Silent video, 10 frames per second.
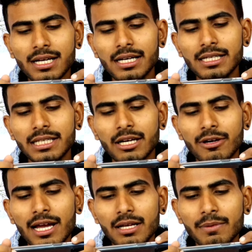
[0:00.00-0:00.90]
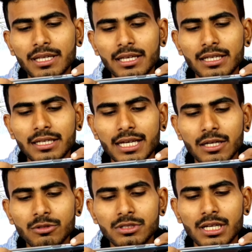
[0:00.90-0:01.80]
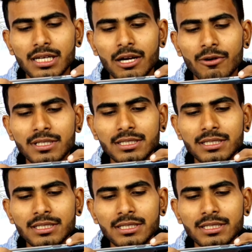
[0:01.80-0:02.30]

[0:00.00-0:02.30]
कर लेते हैं और आगे बताते हैं क्या कुछ करना होगा